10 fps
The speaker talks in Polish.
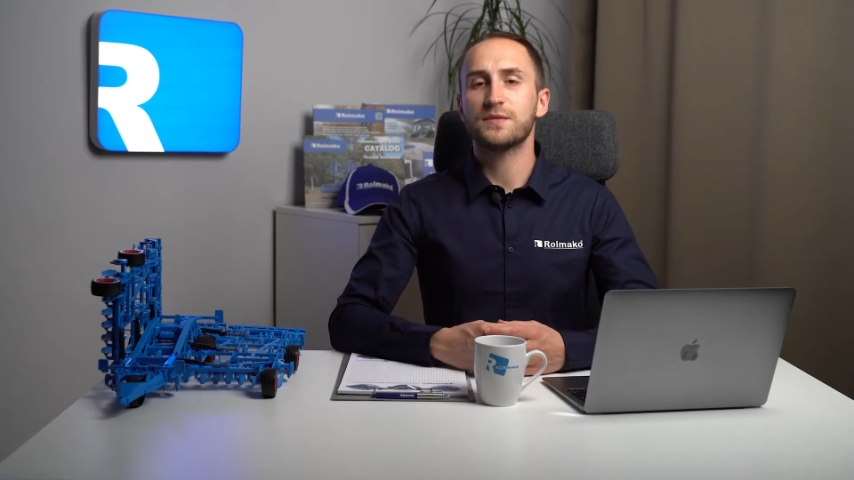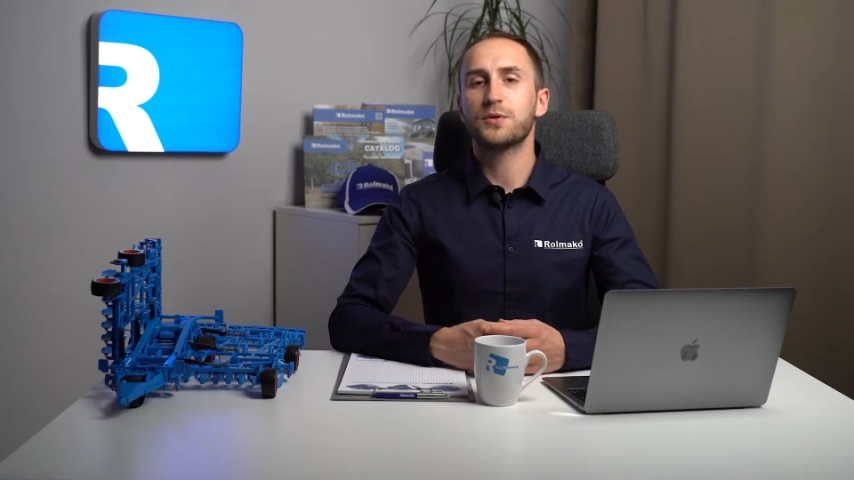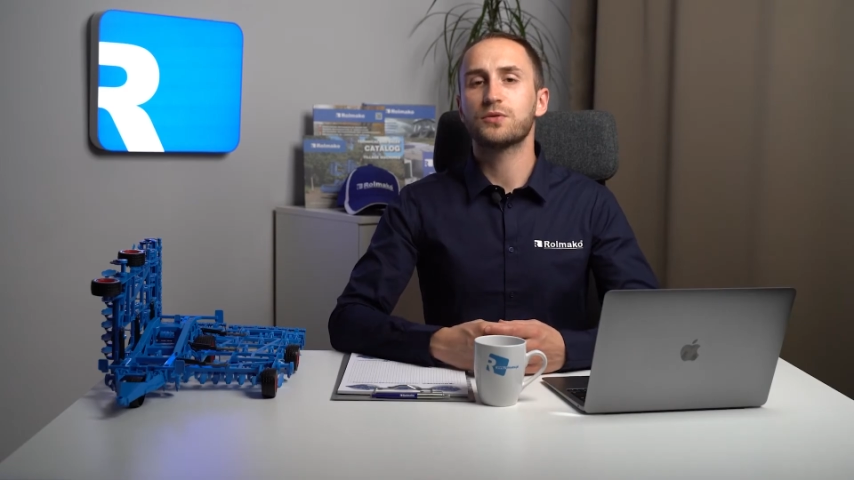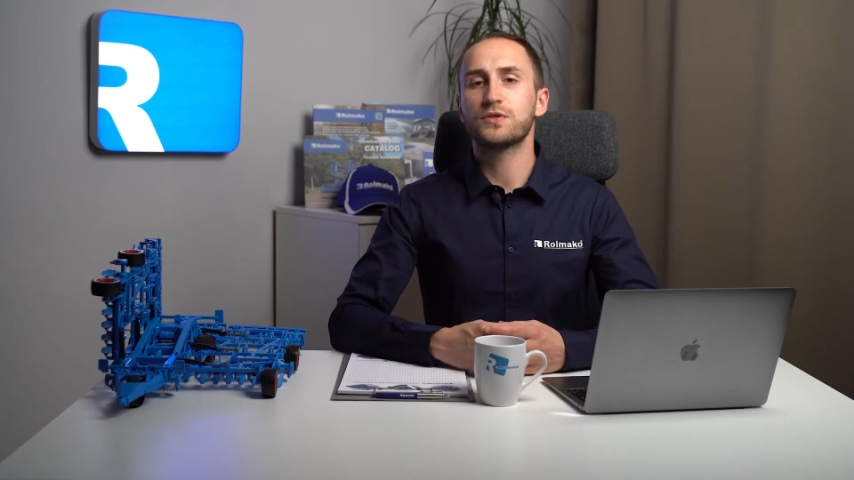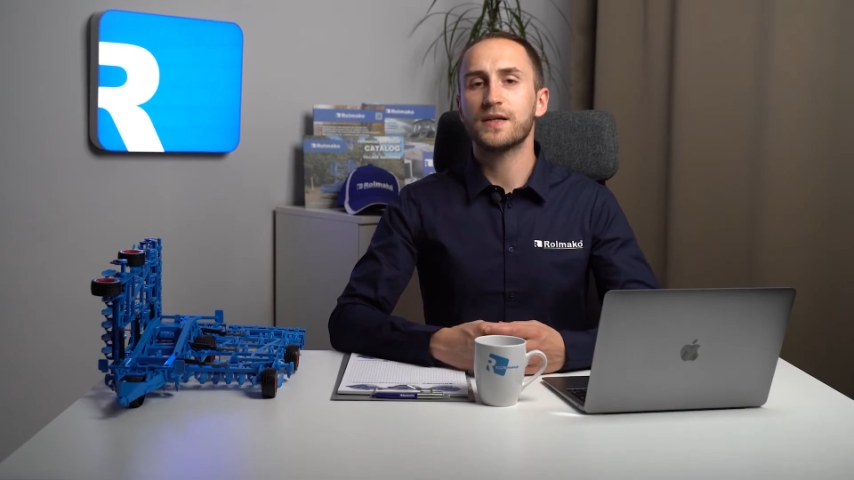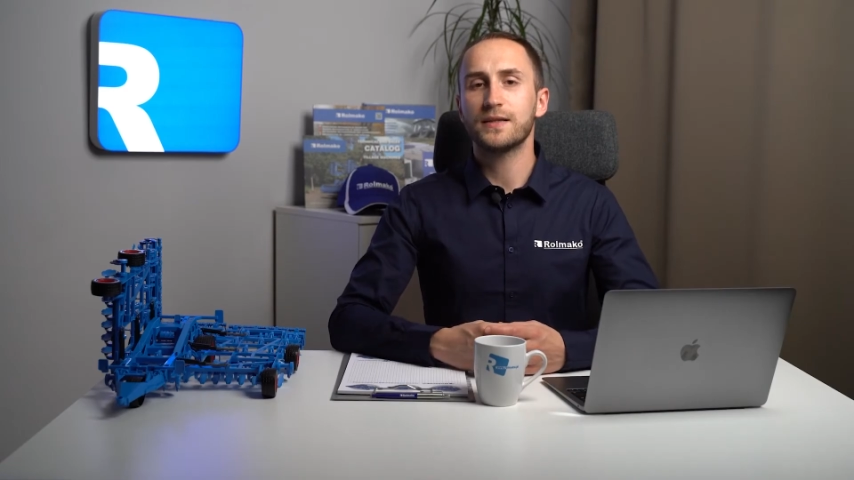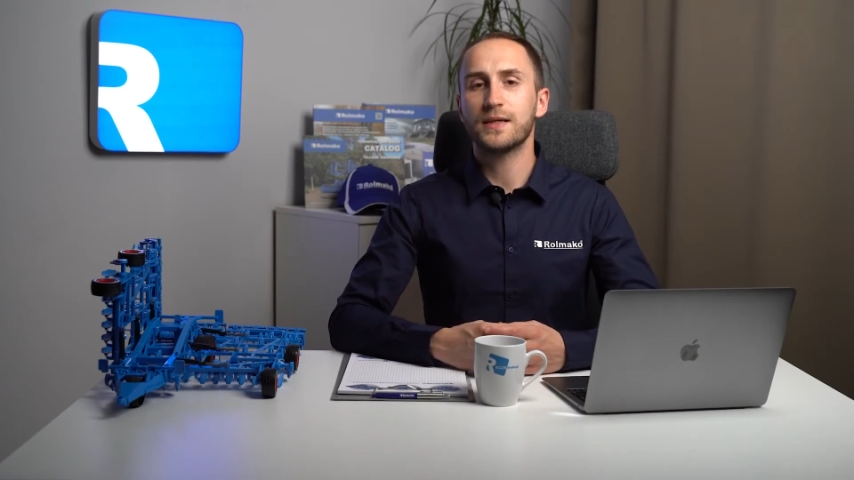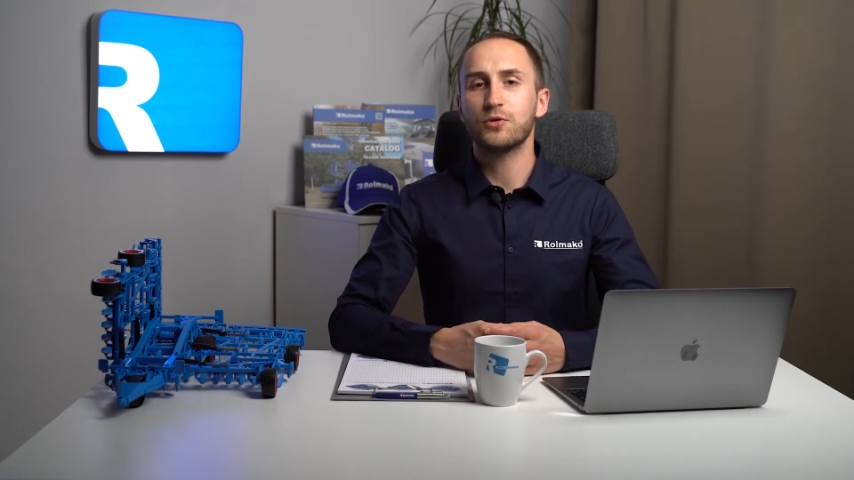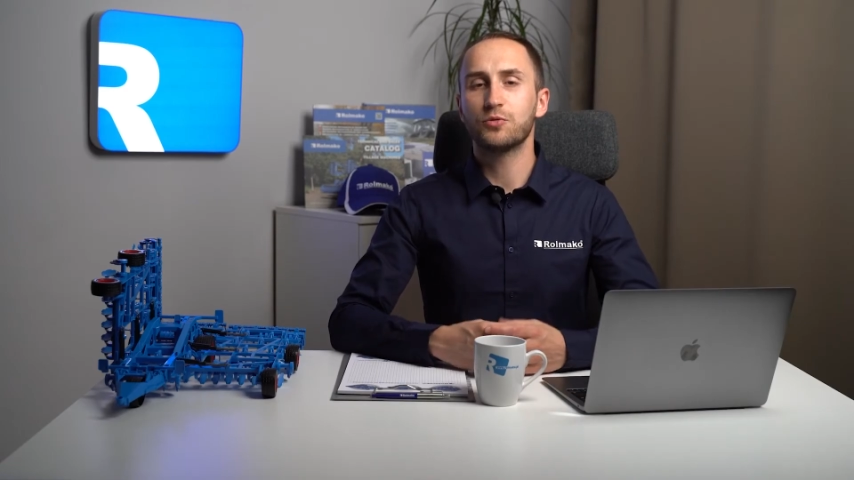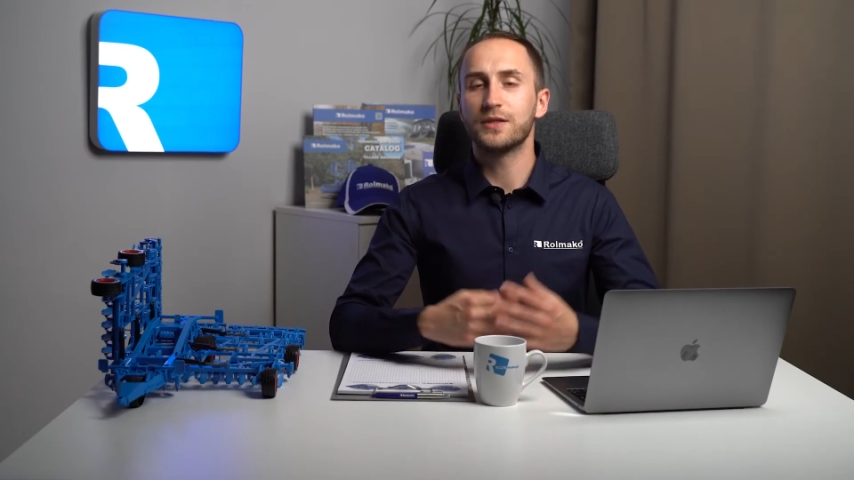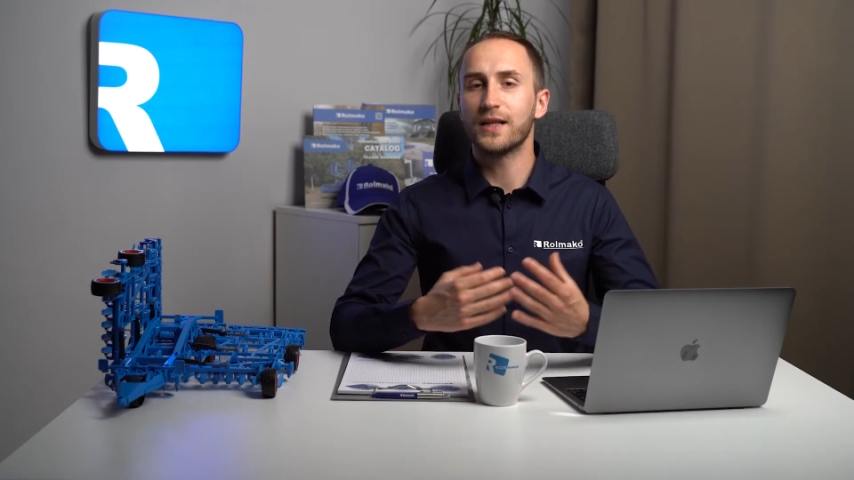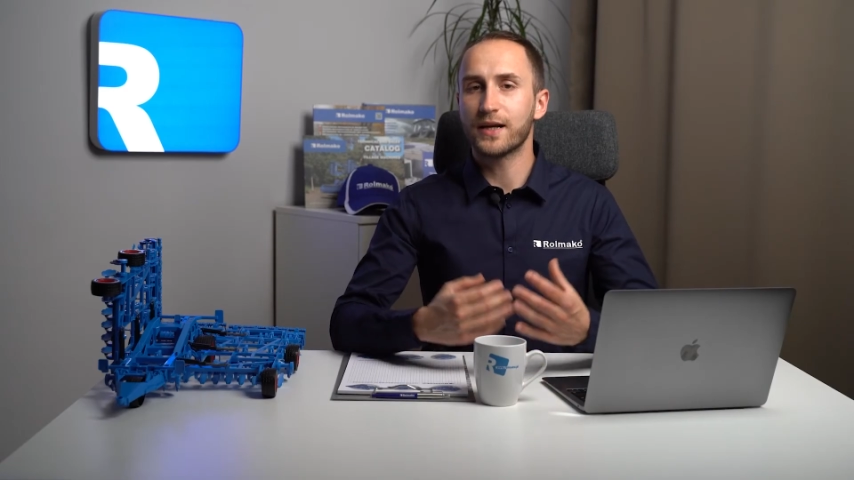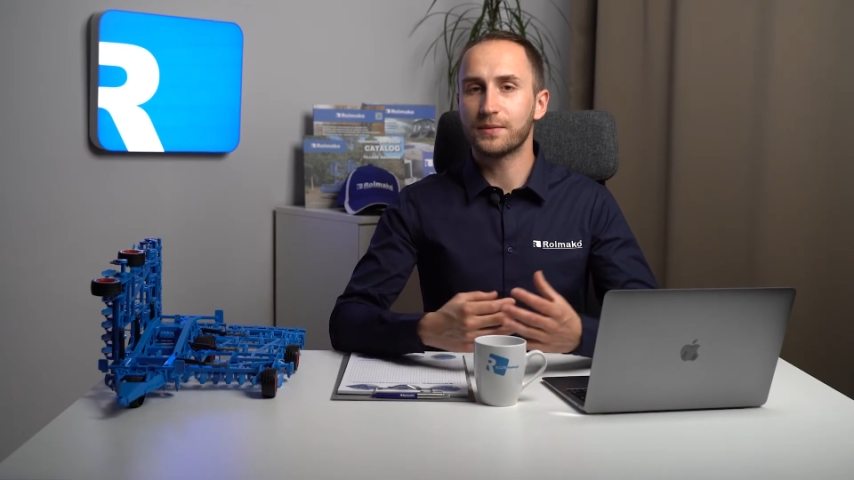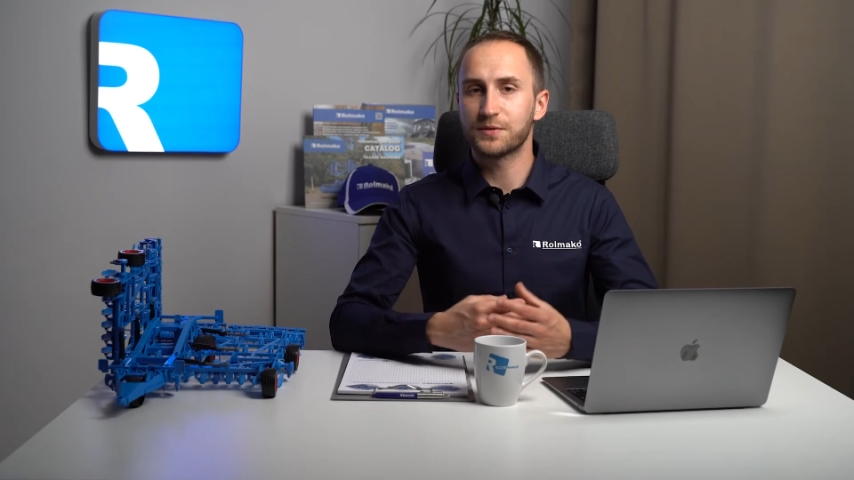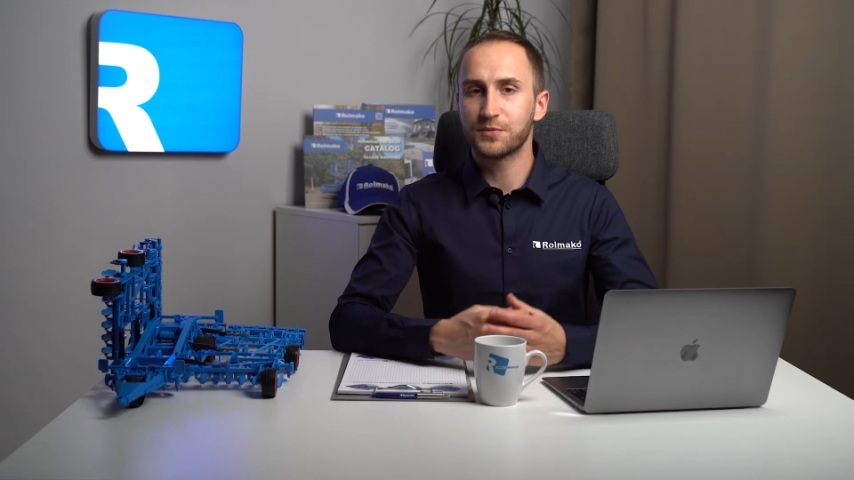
z producentem lub dealerem